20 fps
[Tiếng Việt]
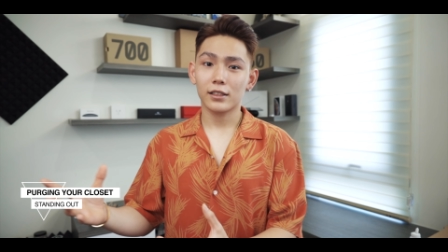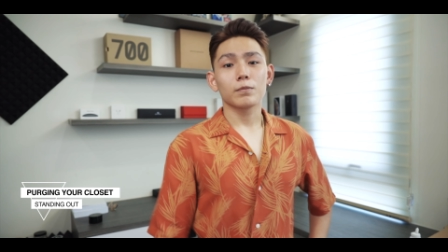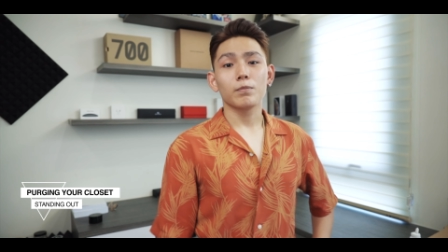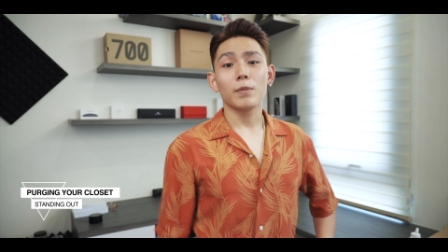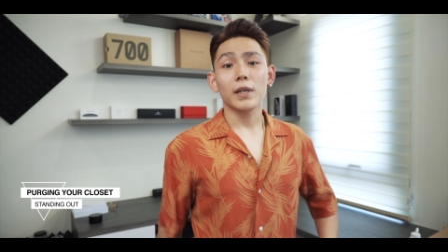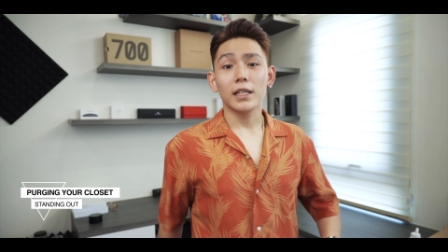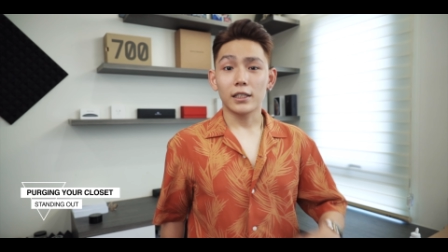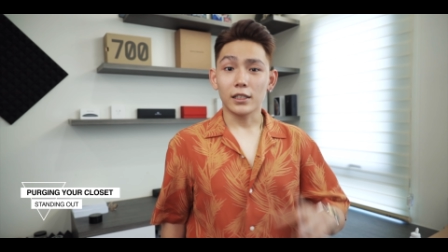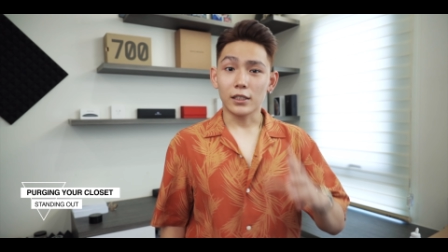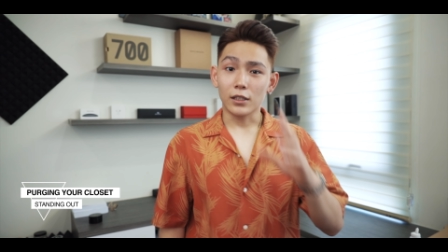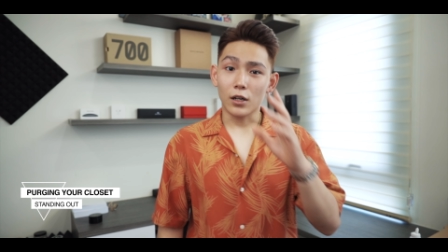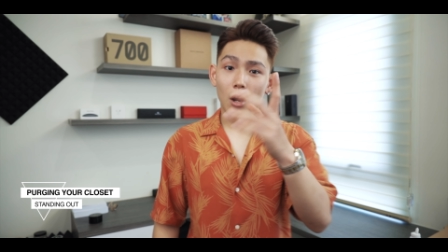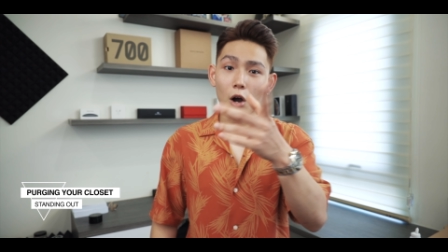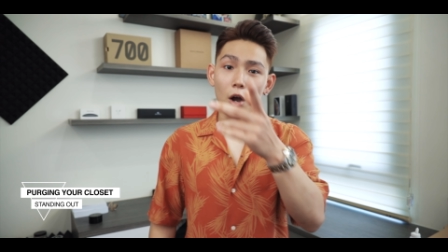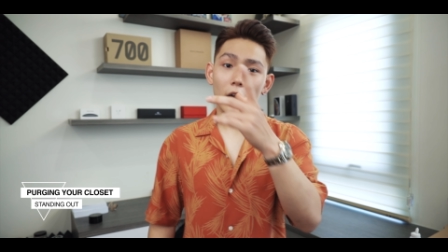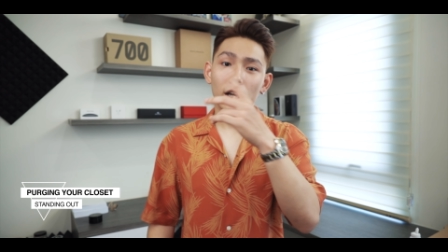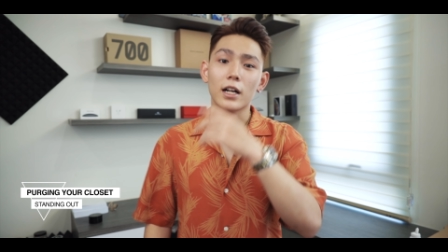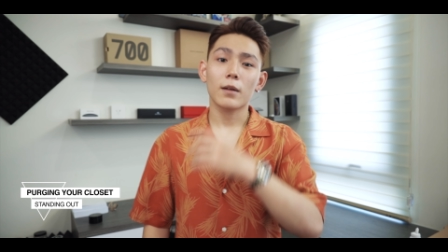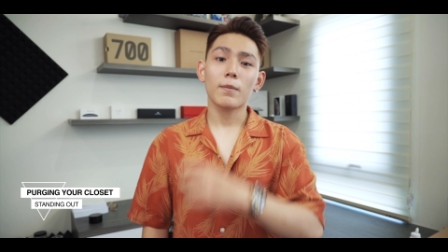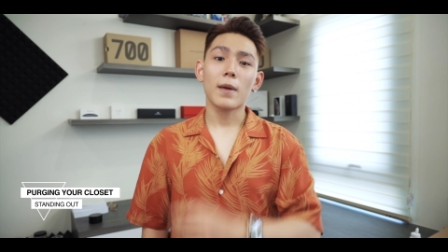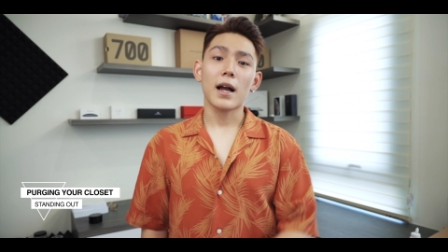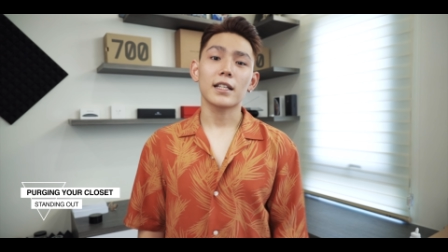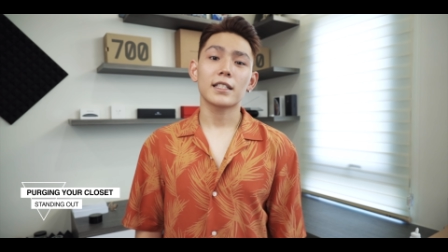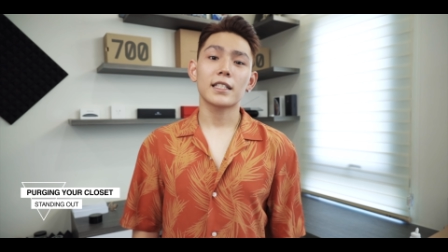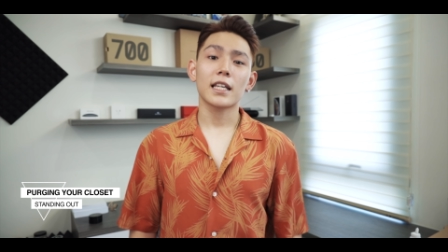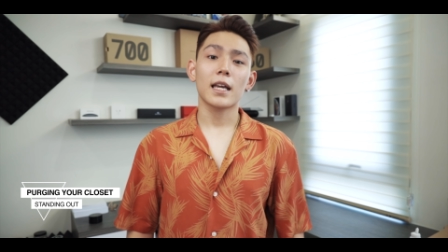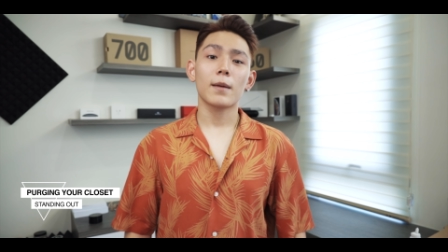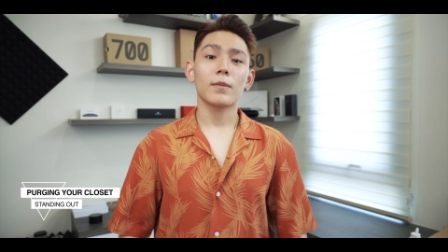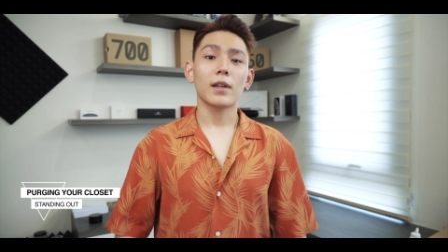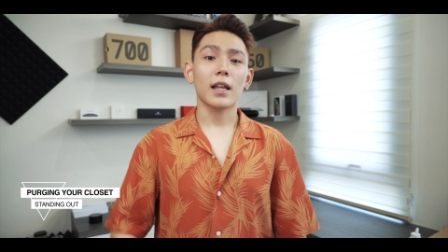Mình thử hỏi các bạn
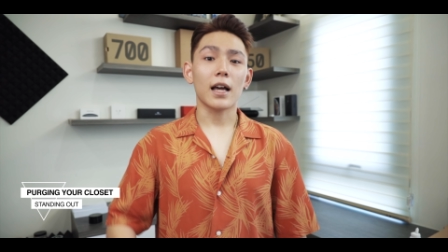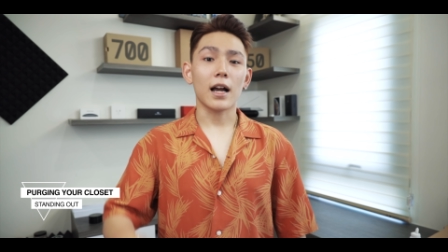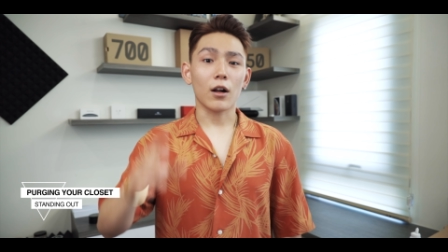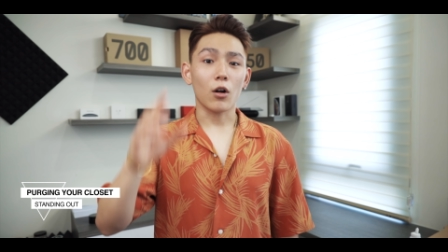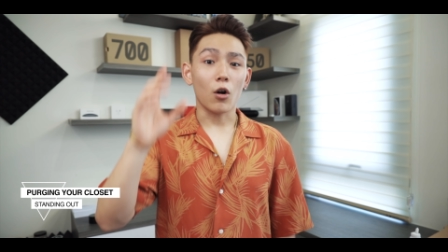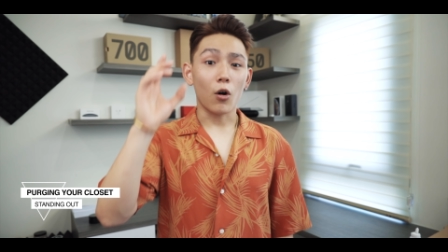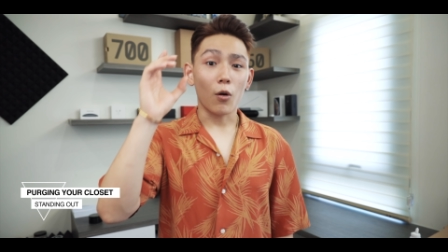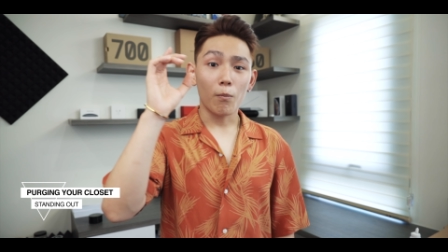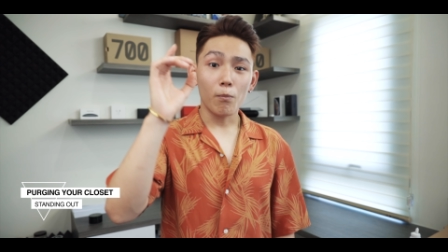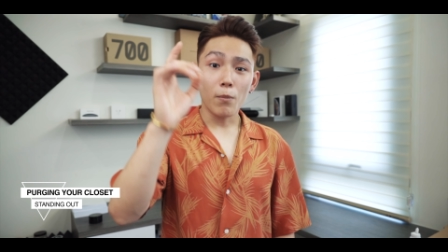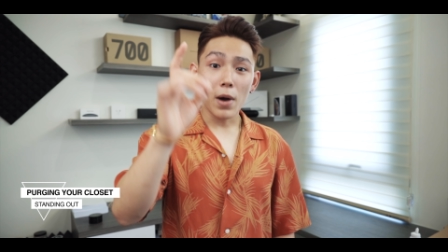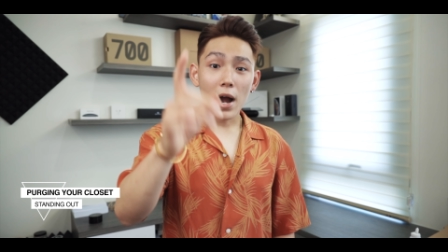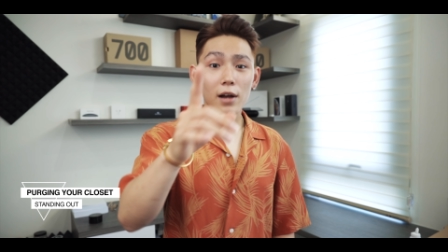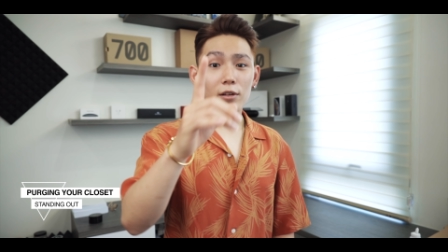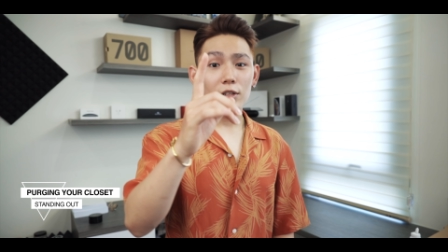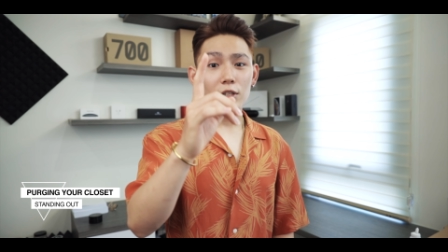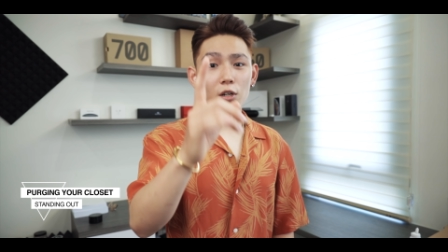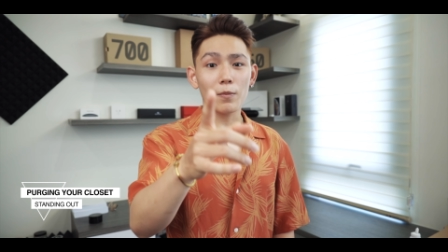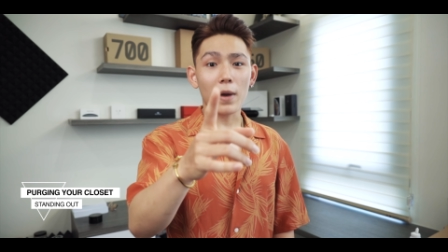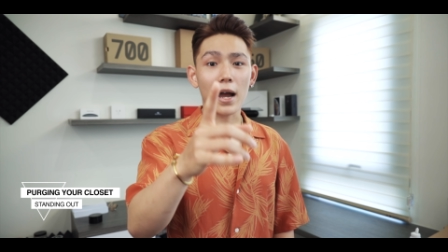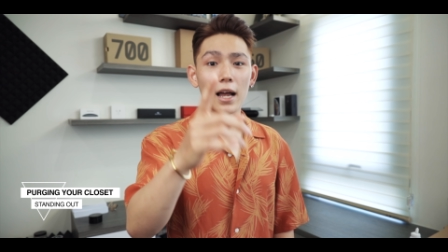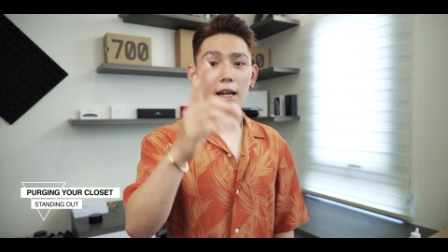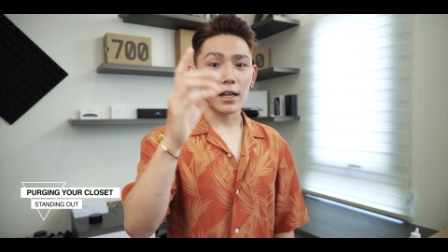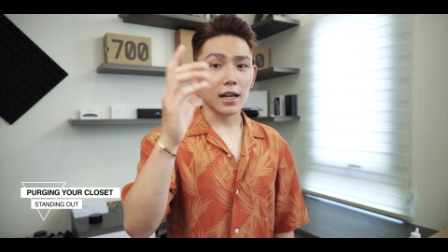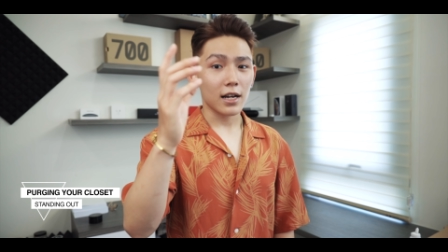xem là có bao nhiêu bạn